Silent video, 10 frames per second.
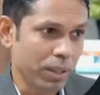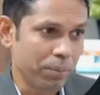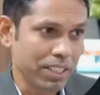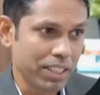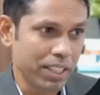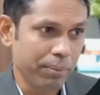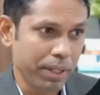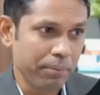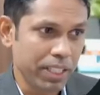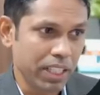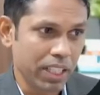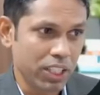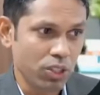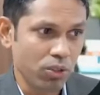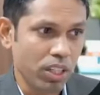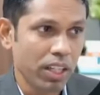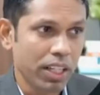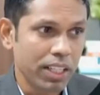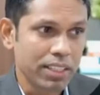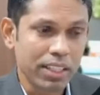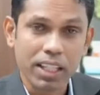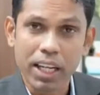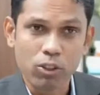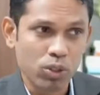सैम्पल सर्टिफिकेट भी दिखाना चाहूँगा इस तरह का आई